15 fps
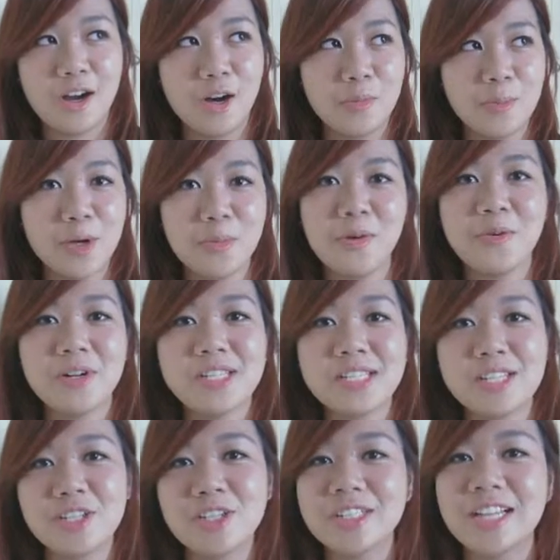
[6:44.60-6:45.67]
um, number one
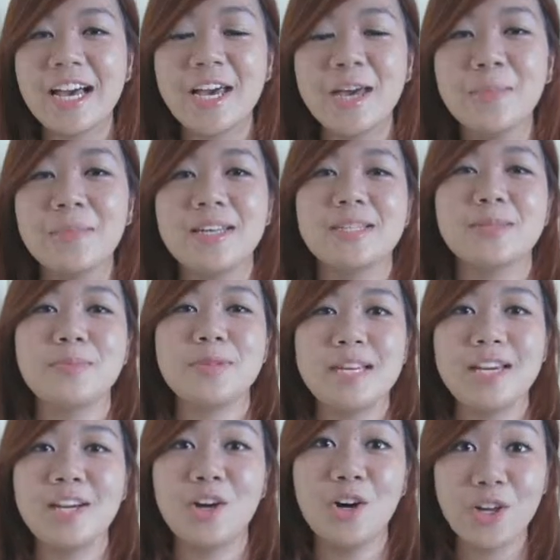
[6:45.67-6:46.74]
stereotype is
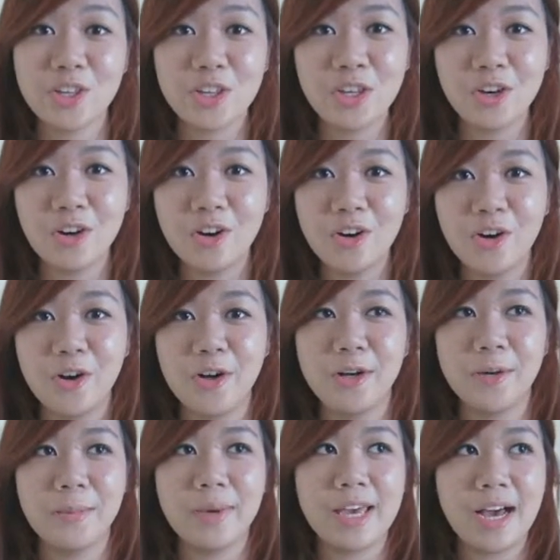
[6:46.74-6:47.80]
being konyo
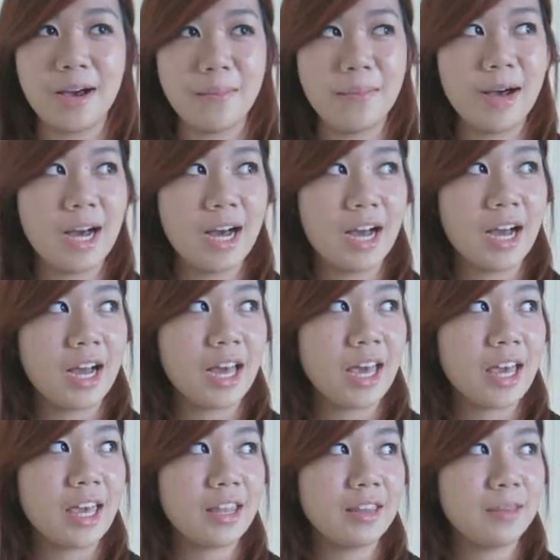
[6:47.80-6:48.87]
or mayabang
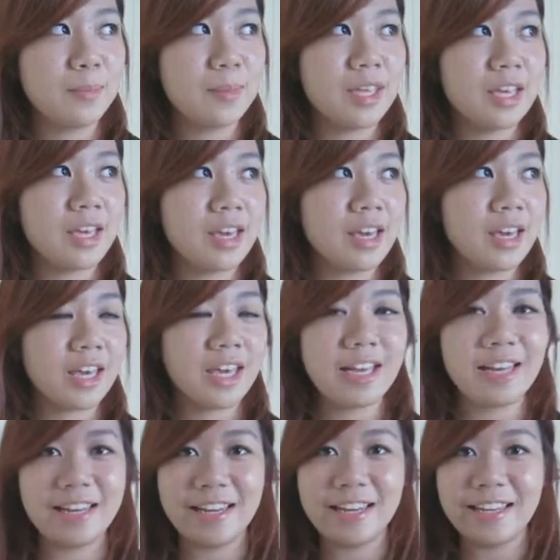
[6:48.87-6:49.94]
and being
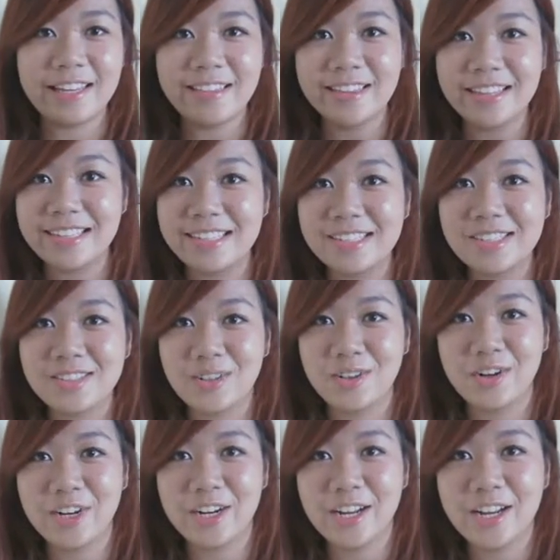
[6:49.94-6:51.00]
elitist
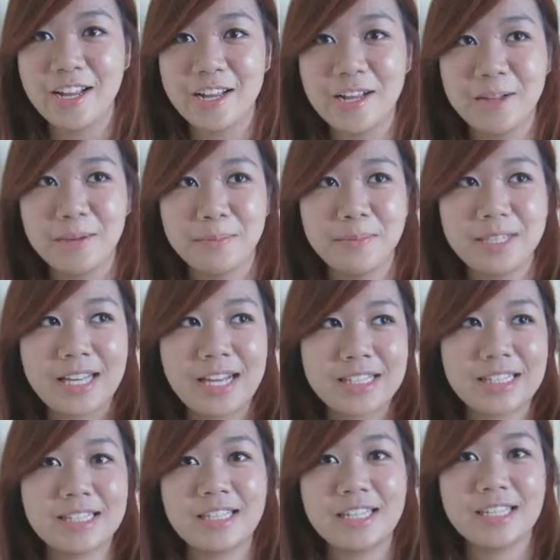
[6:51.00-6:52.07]
or
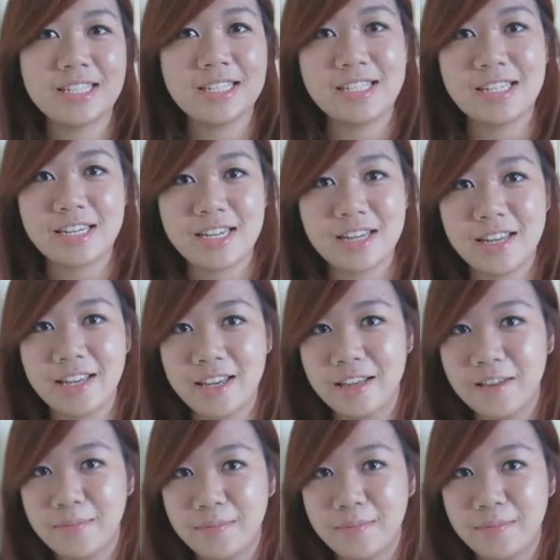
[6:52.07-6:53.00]
mataas ang tingin sa sarili.